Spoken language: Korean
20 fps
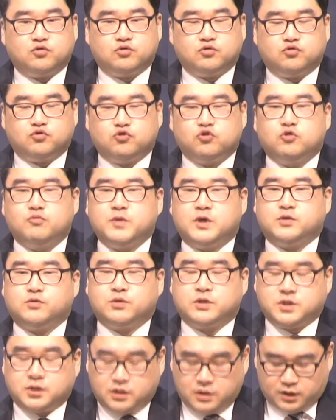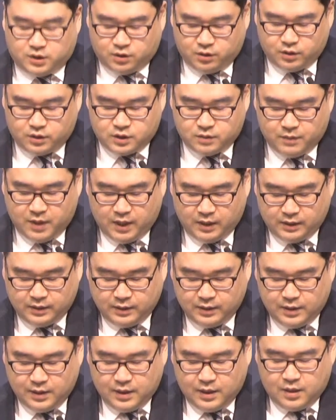죽음의 소식을 들었지만
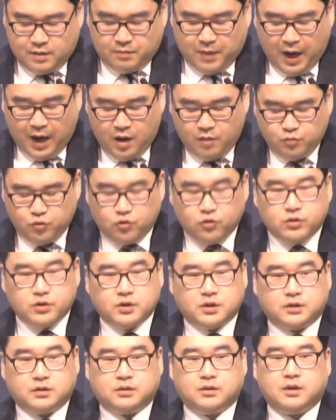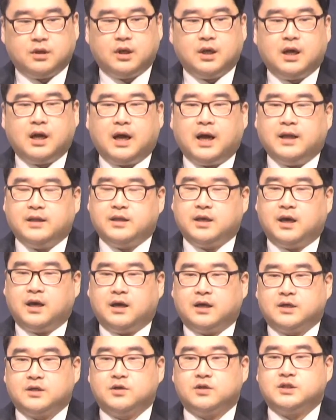마음으로는
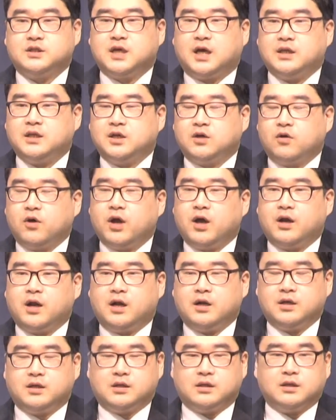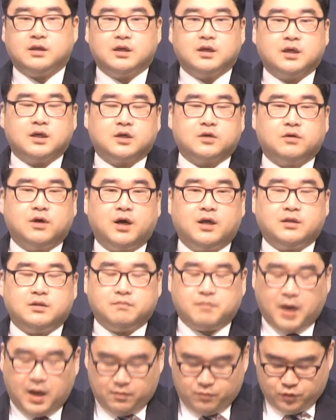아니야 그렇지 않을 거야라는
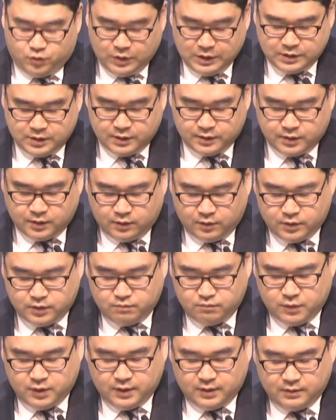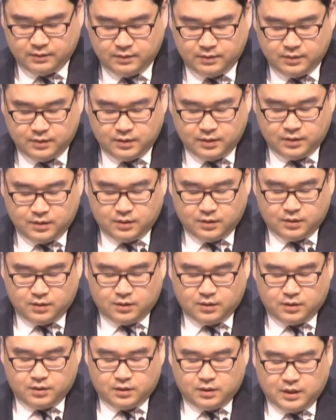그러한 마음도 있었을 것입니다.
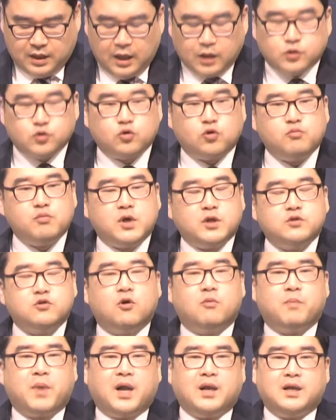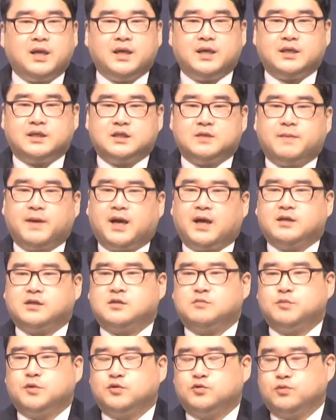아 조금만 더 빨리 집에
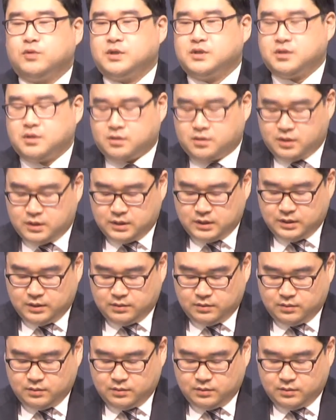갔으면 좋았을 것을.